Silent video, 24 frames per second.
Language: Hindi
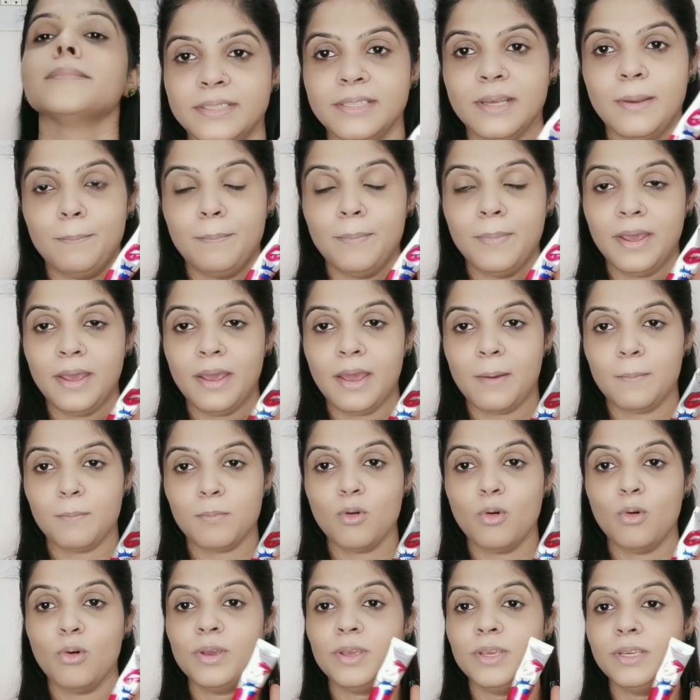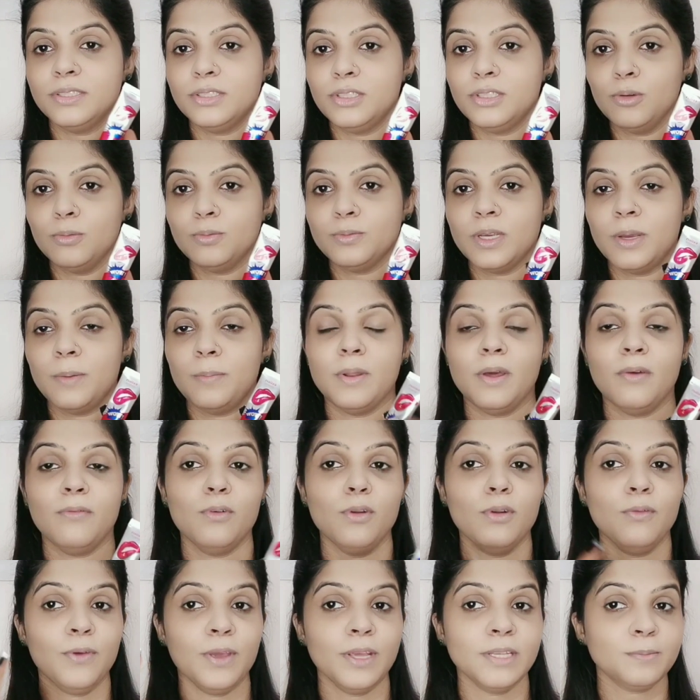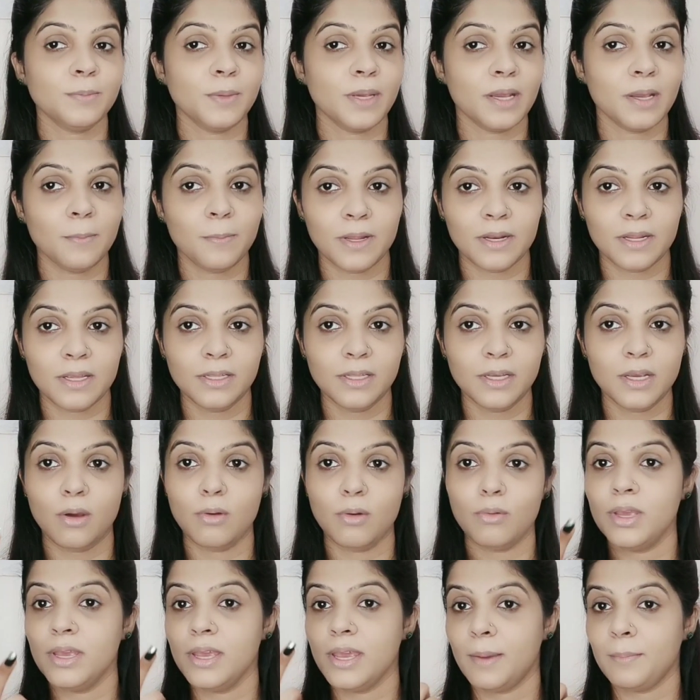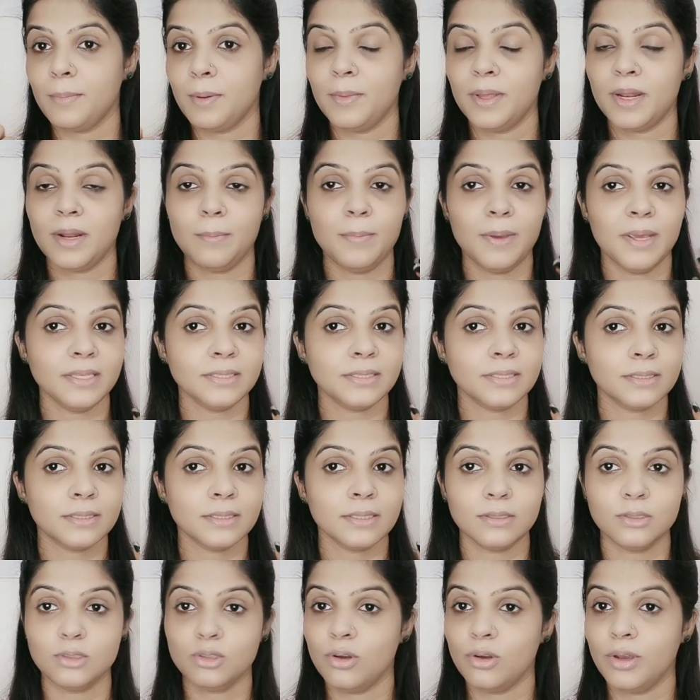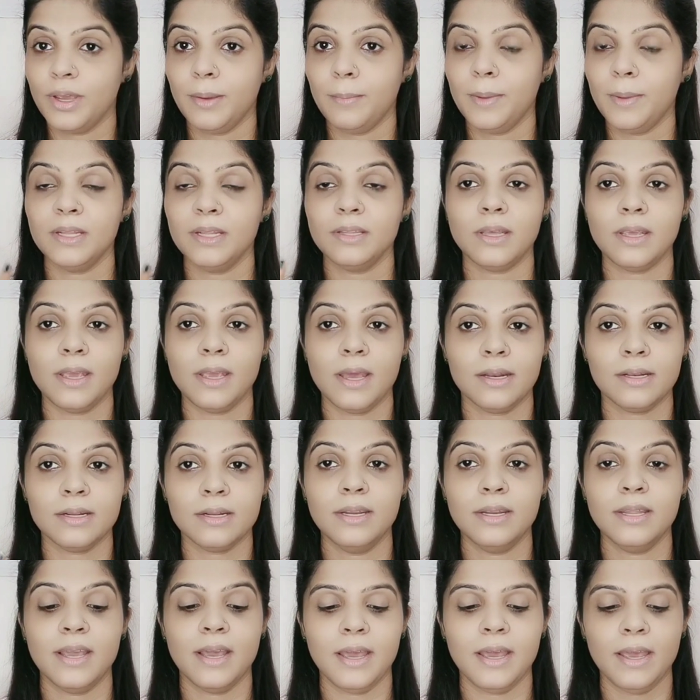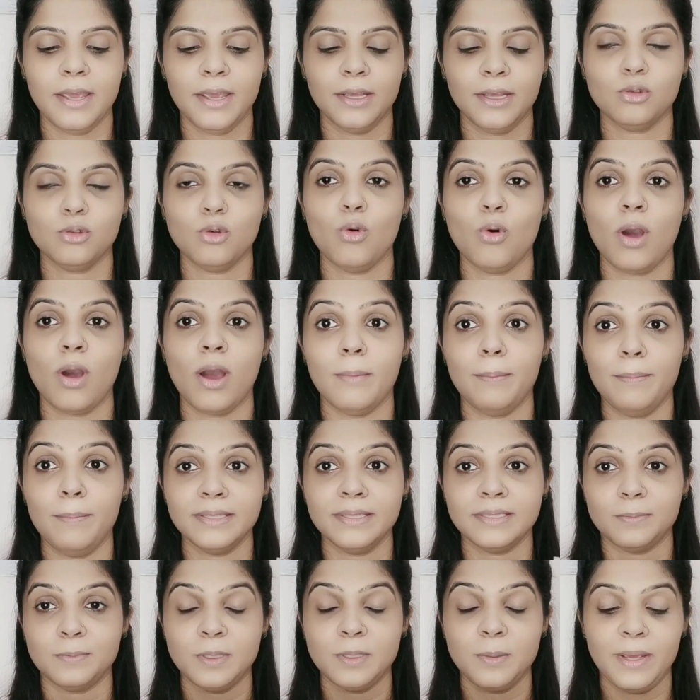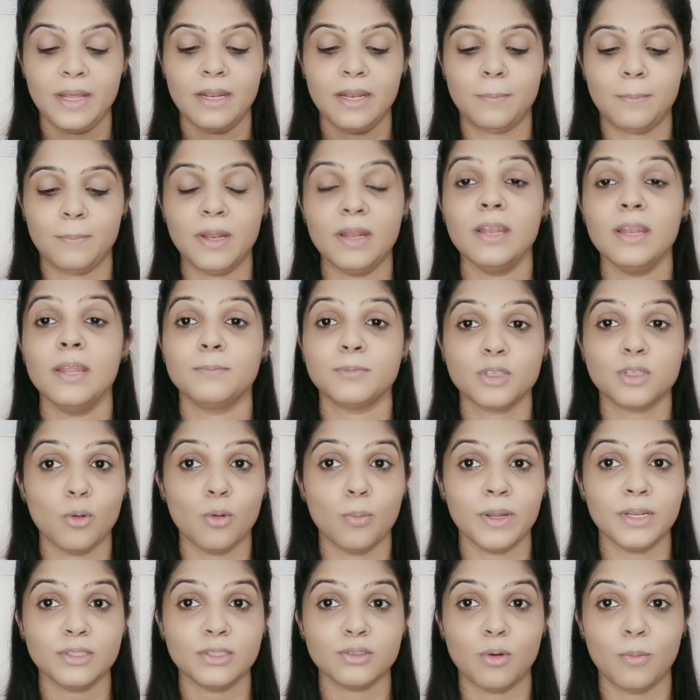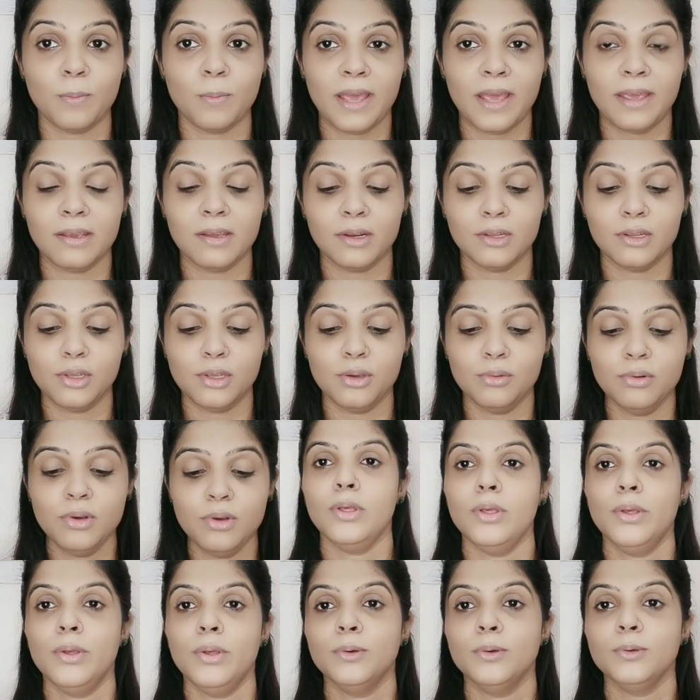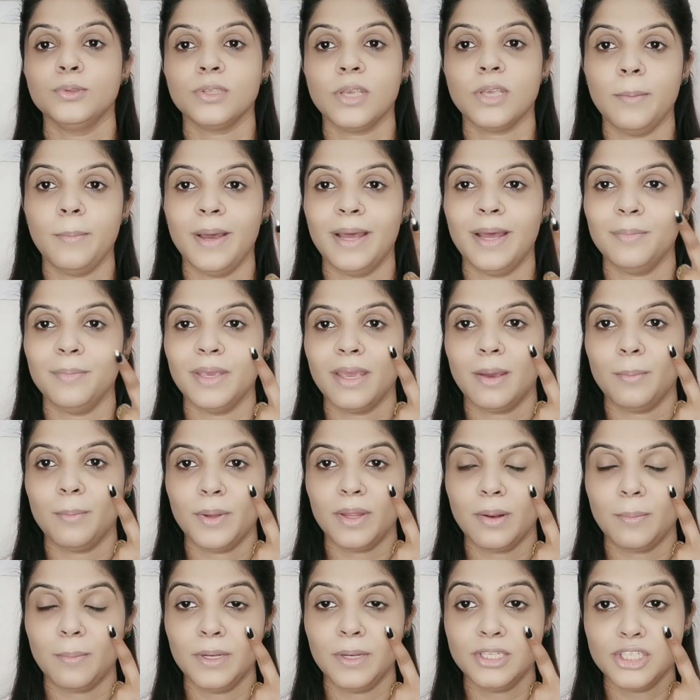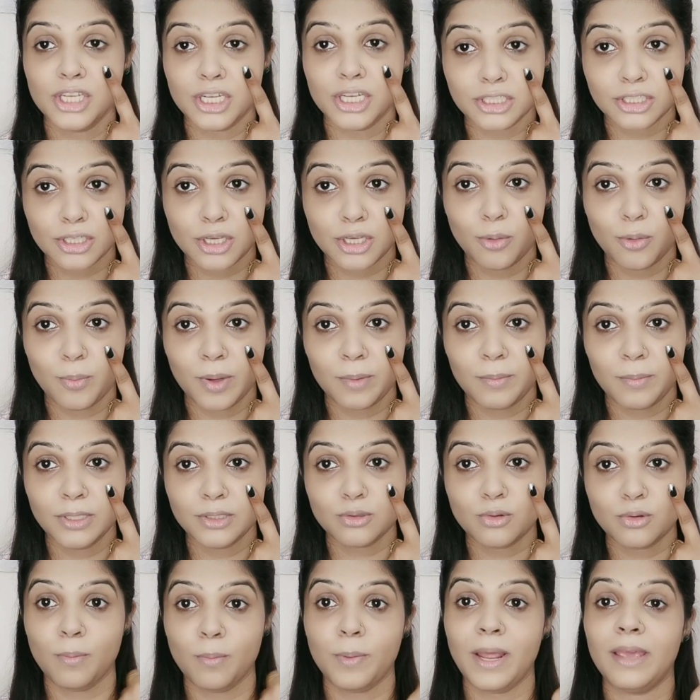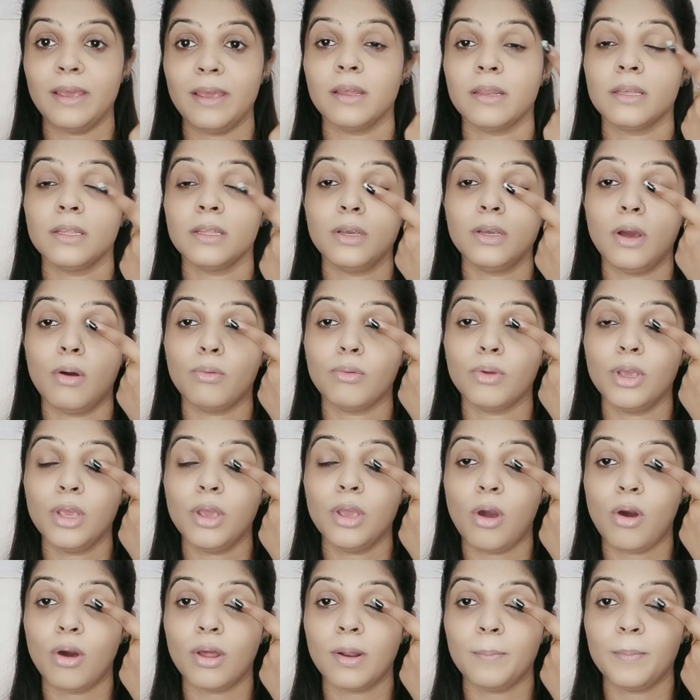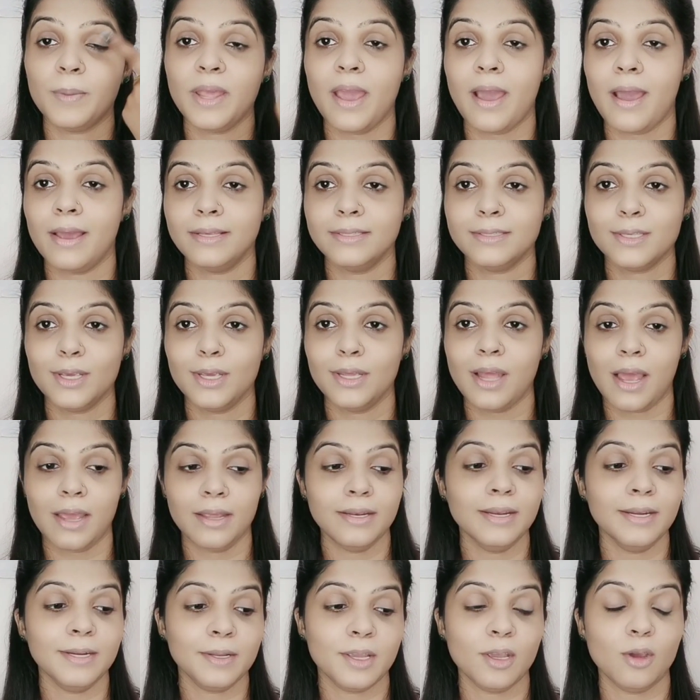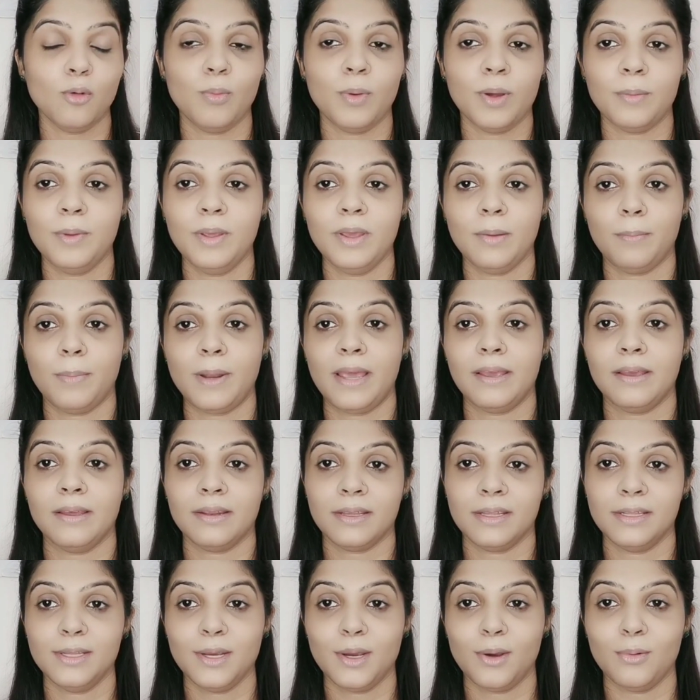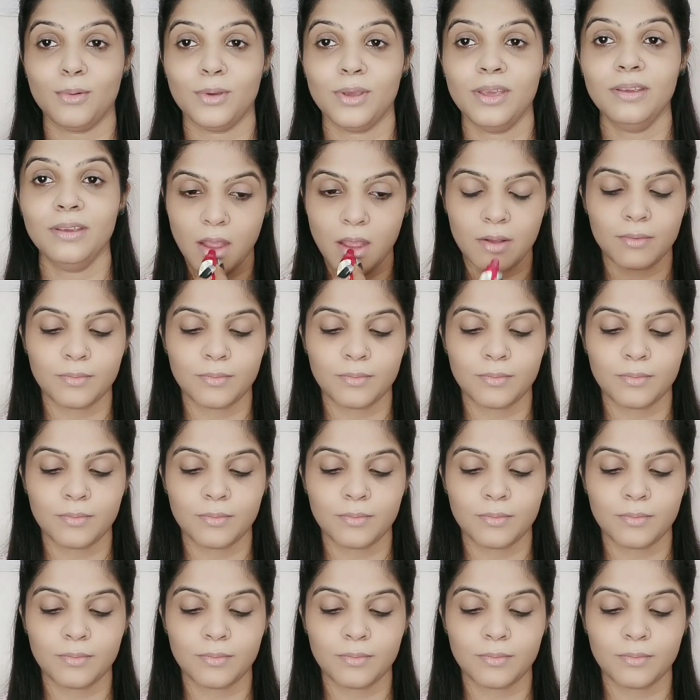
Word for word: अब मैं आपको इस ट्यूब से अपना फुल फेस मेकअप करके दिखाऊंगी यहाँ पे मेरा बेस जो है मैंने तैयार कर लिया है तो अब मैं सबसे पहले अपने लिप्स के ऊपर इसको अप्लाई करती हूँ उसके बाद मैं यहाँ पर अपने चिक्स के ऊपर भी इसको अप्लाई करके दिखाऊंगी और अपनी आईज के आईलिट के ऊपर भी अप्लाई करके दिखाऊंगी